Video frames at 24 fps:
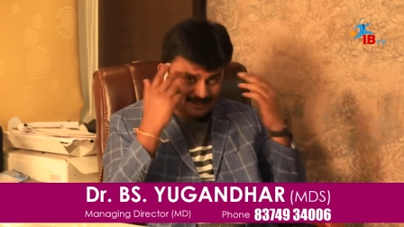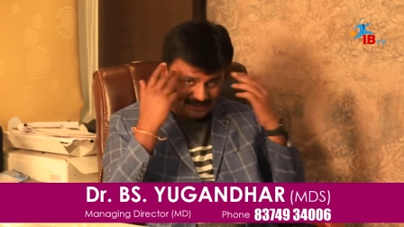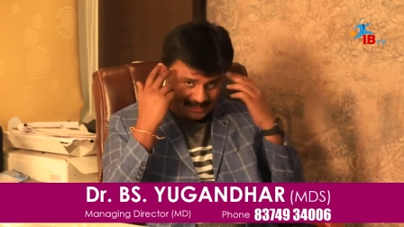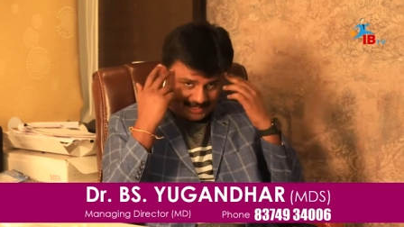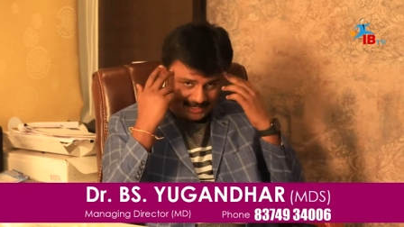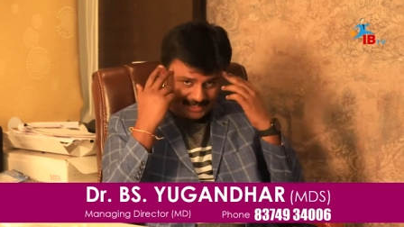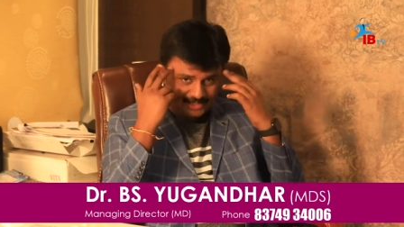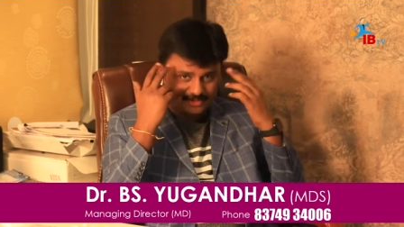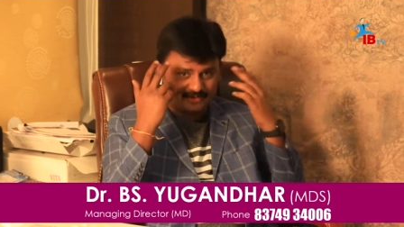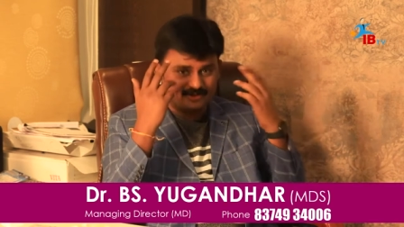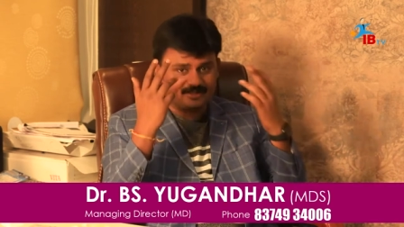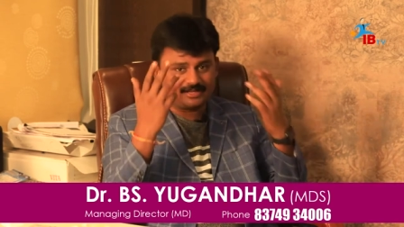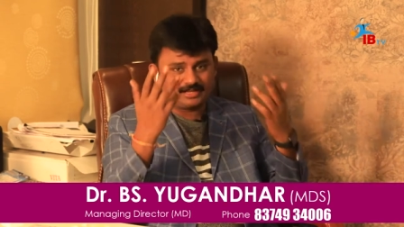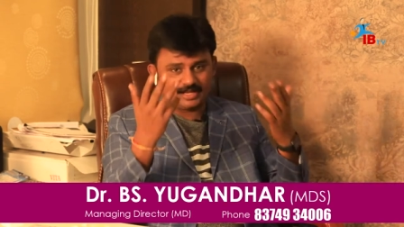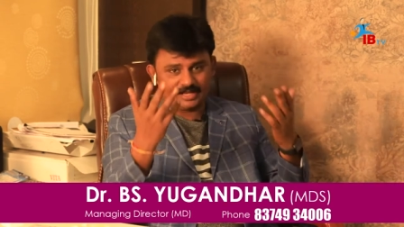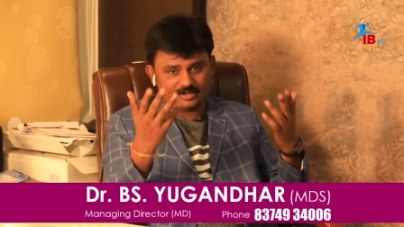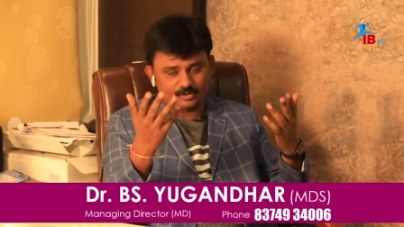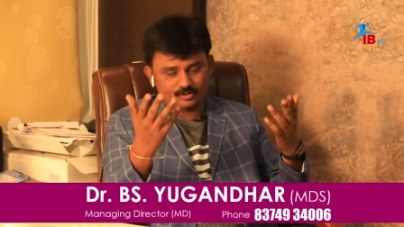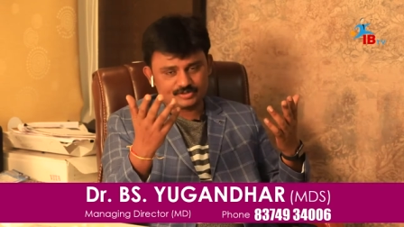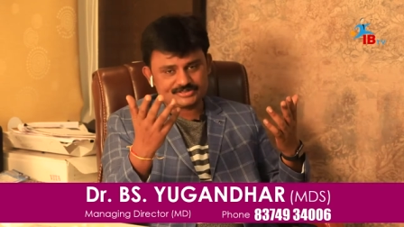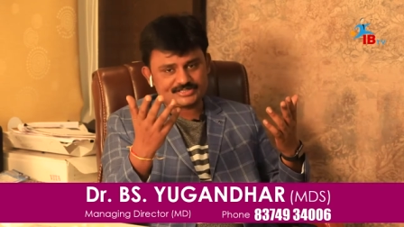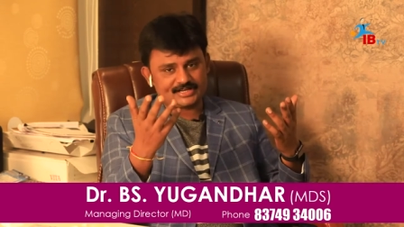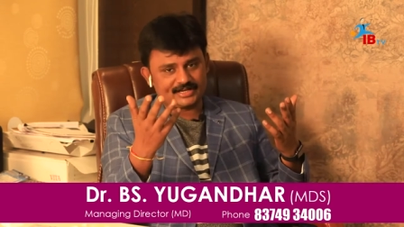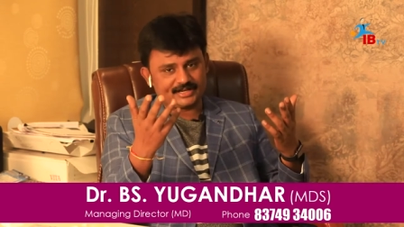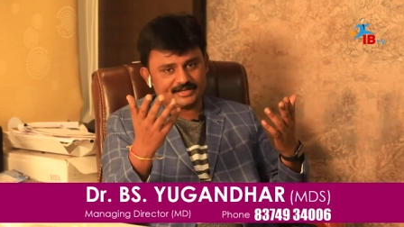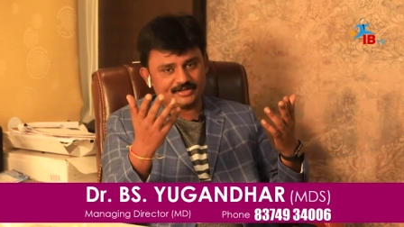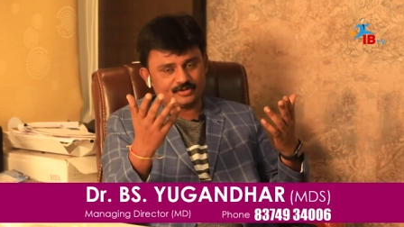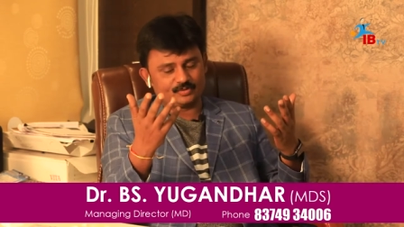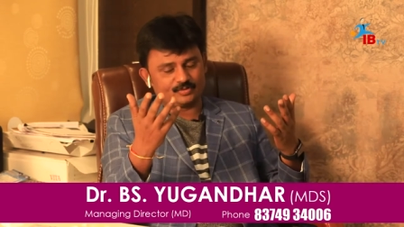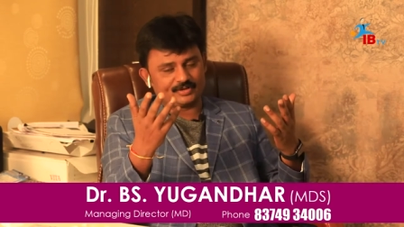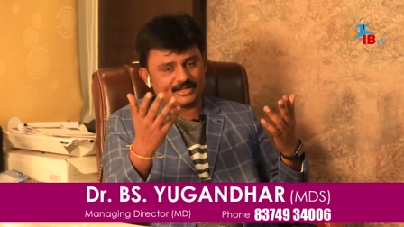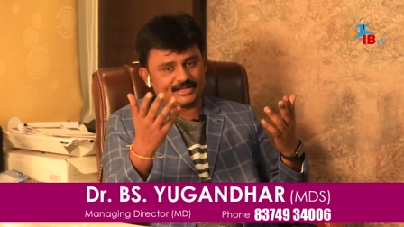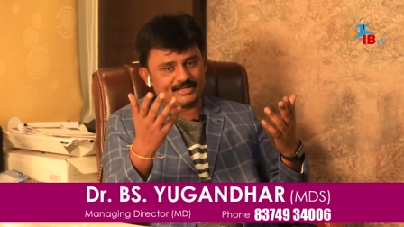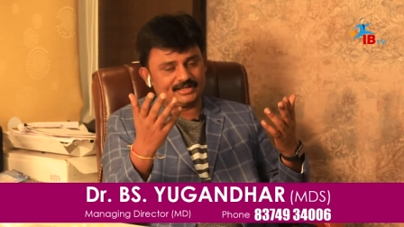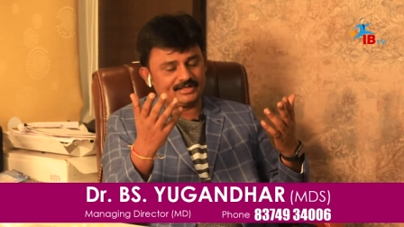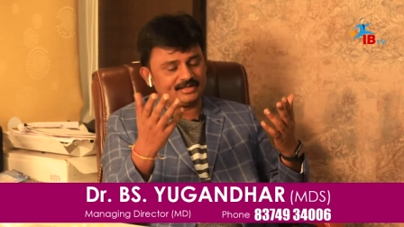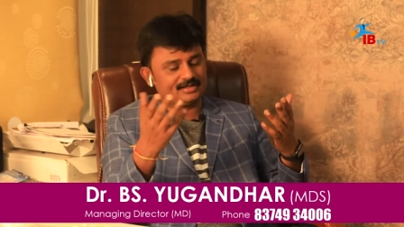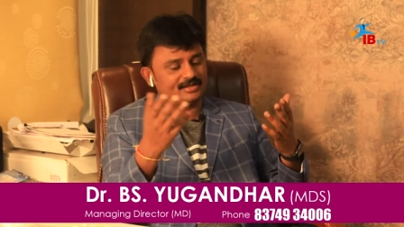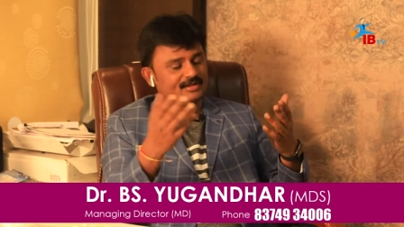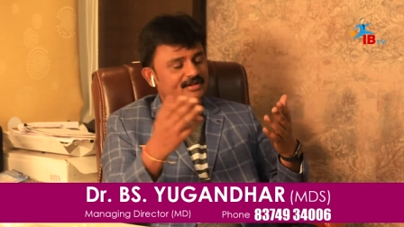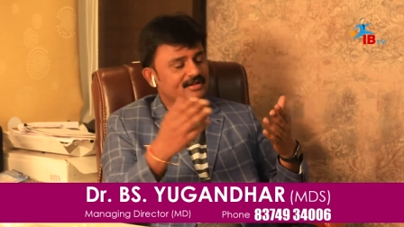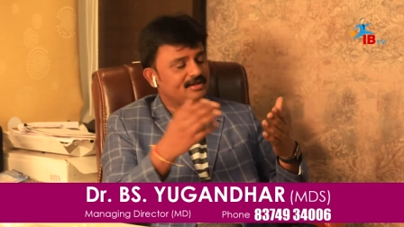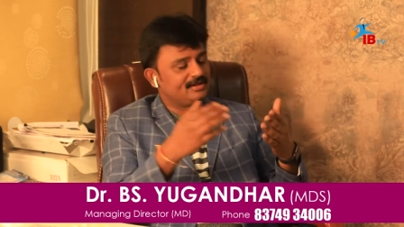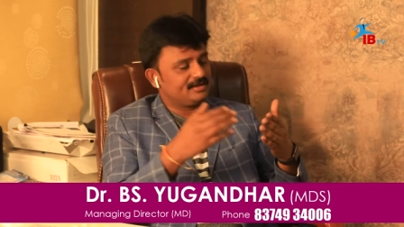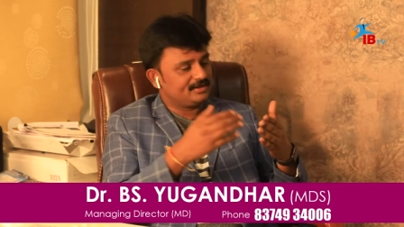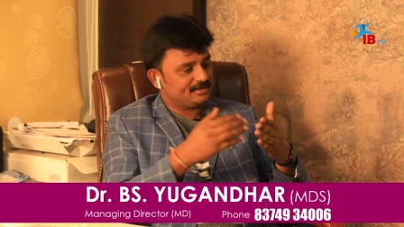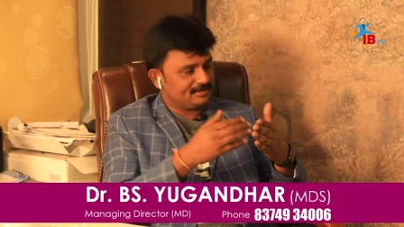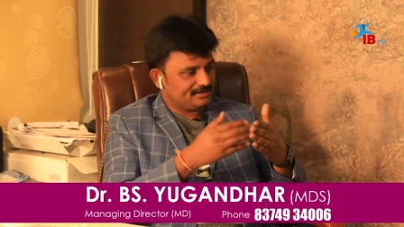ఇలాంటివన్నీ ఆలోచనలు అన్నీ ఉన్నాయి
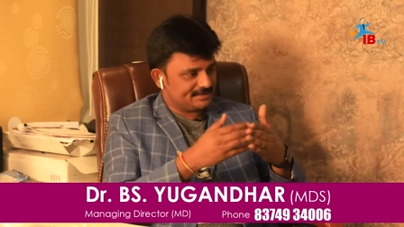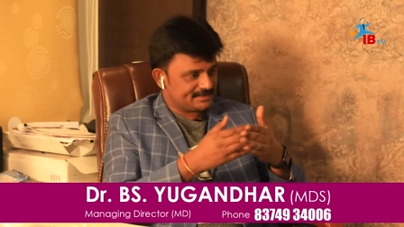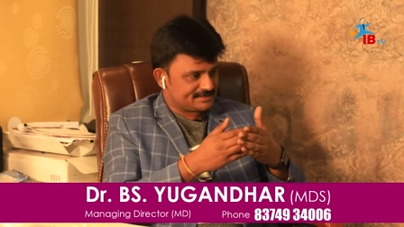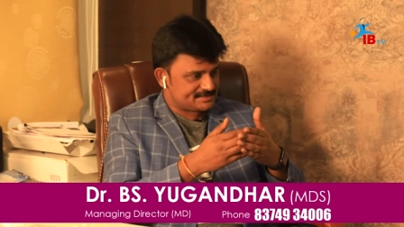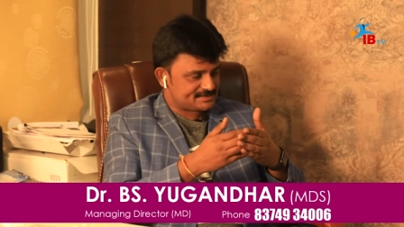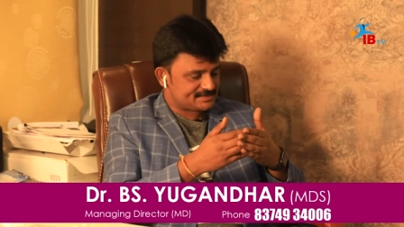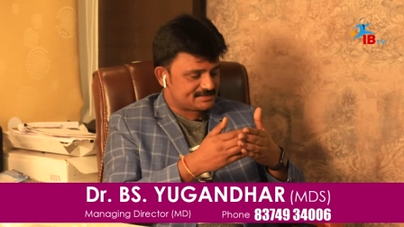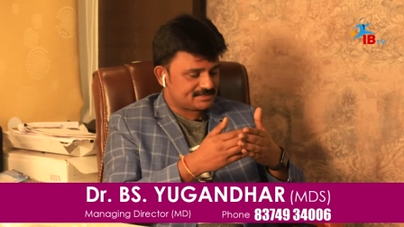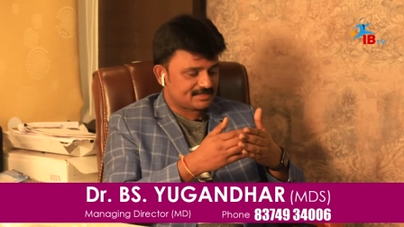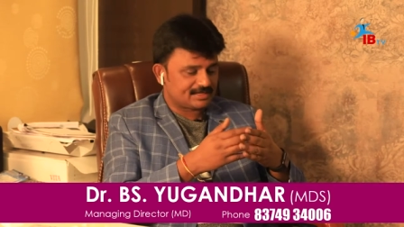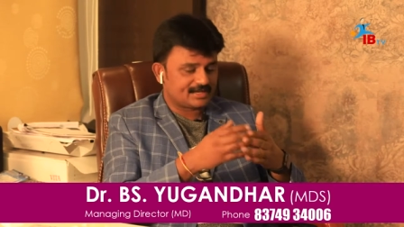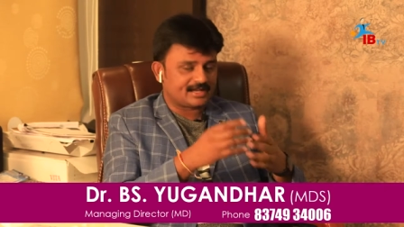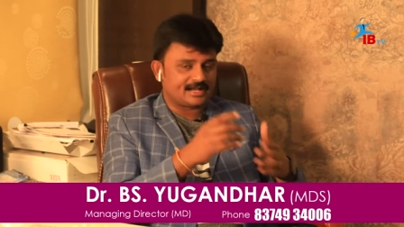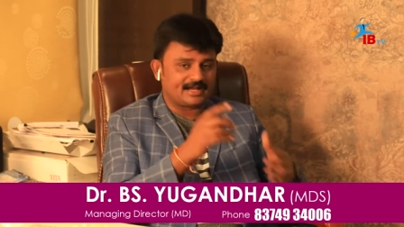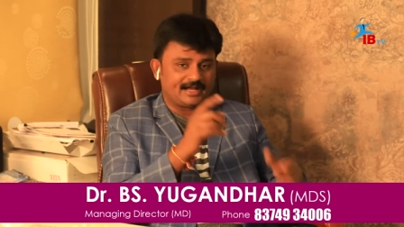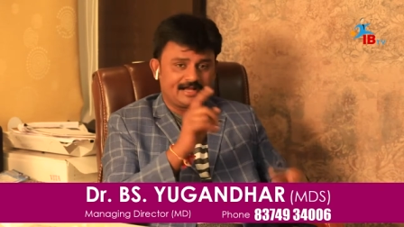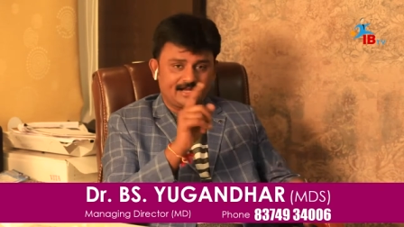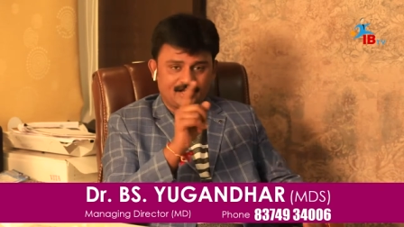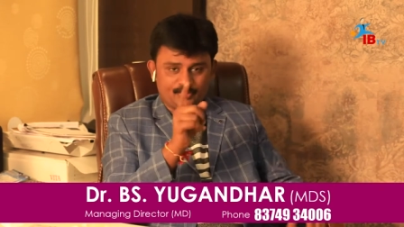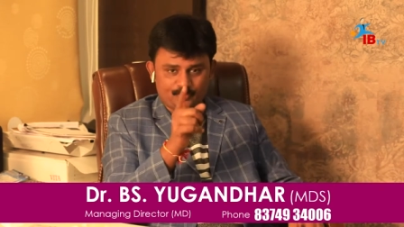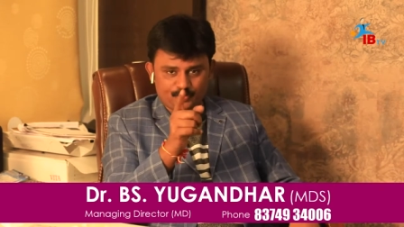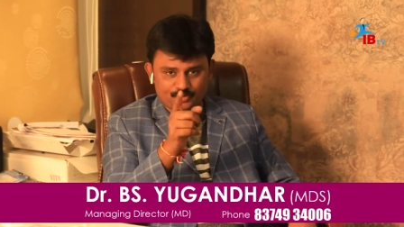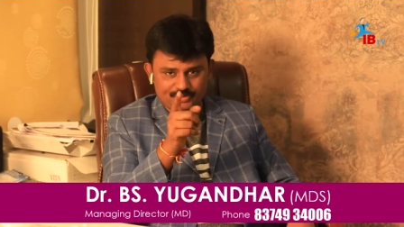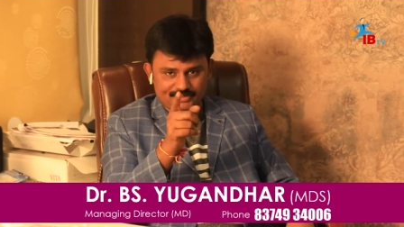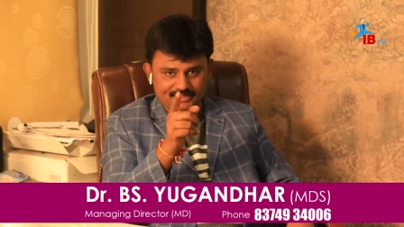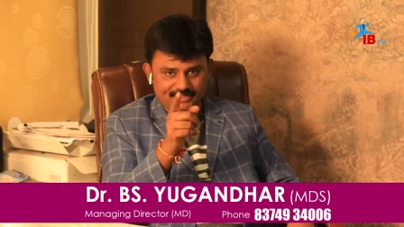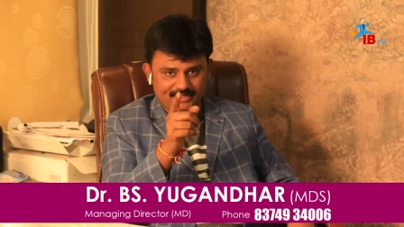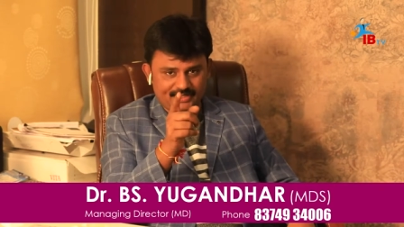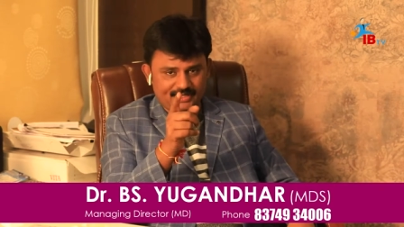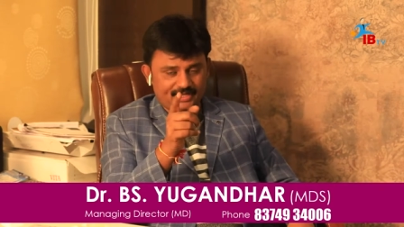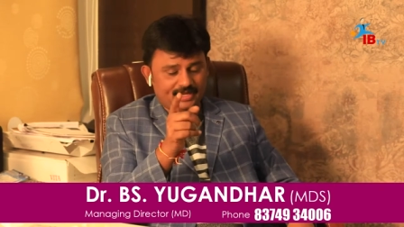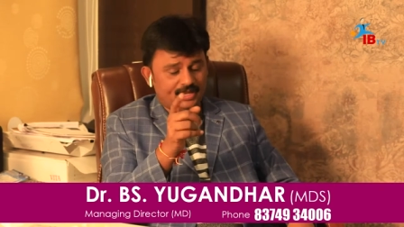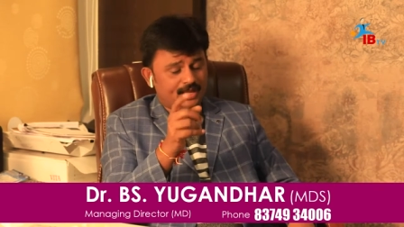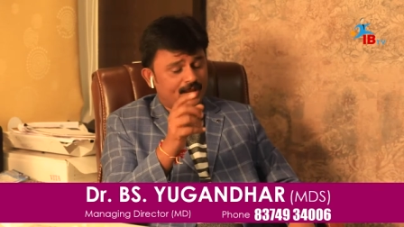ఎస్ కాకపోతే